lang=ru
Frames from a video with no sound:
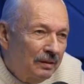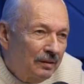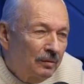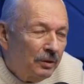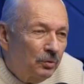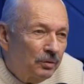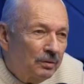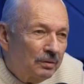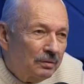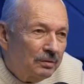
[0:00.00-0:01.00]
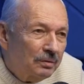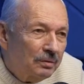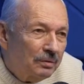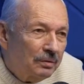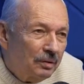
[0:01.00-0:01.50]
э, продукты,
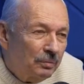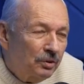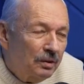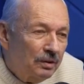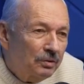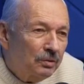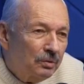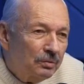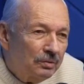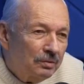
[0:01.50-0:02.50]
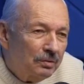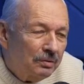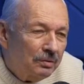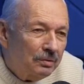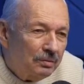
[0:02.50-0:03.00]
вот, обещала, что вот
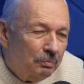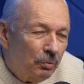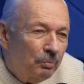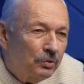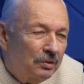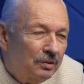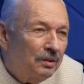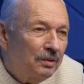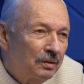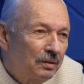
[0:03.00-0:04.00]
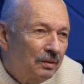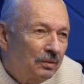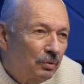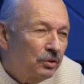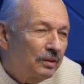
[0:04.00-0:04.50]
с помощью этих игр
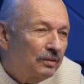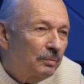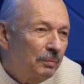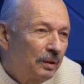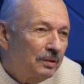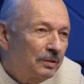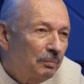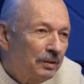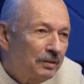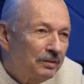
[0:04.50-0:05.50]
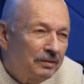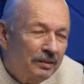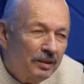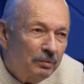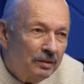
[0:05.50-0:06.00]
улучшается память, болезнь
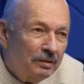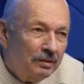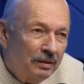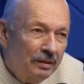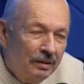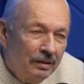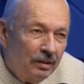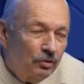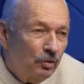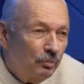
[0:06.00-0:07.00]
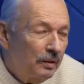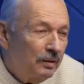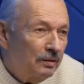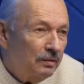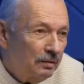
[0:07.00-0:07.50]
Альцгеймера
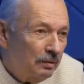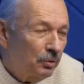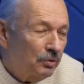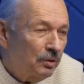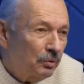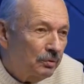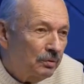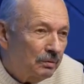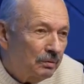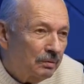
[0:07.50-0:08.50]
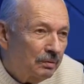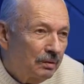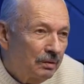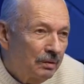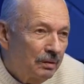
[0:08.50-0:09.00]
отступает и прочее, прочее.
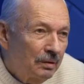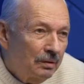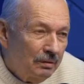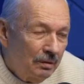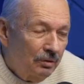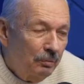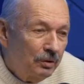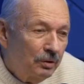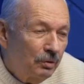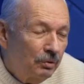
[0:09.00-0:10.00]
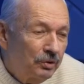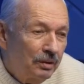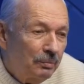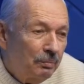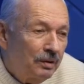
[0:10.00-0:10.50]
Одного пожилого
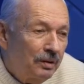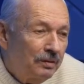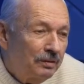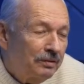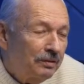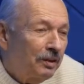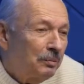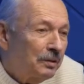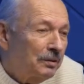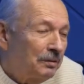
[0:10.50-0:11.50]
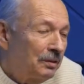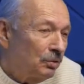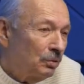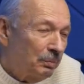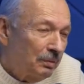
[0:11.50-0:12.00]
человека болезнь Альцгеймера не
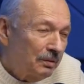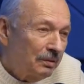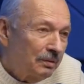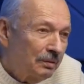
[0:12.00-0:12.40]
отступила.